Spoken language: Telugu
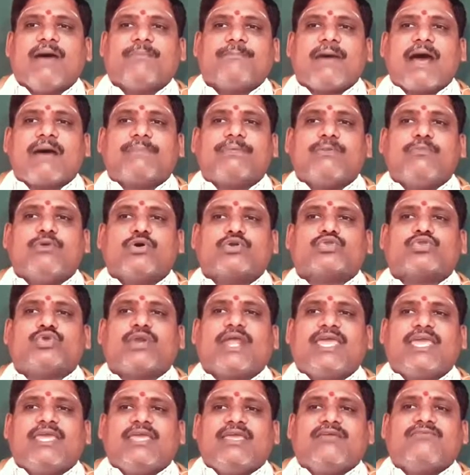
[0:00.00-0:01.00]

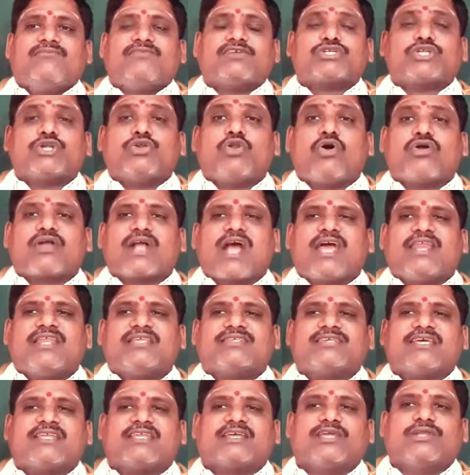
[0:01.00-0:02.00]
పాపముక్తుడై
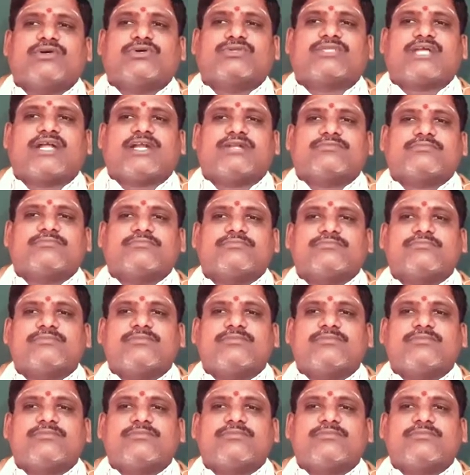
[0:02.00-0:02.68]
విష్ణులోకాన్ని చేరగలుగుతాడు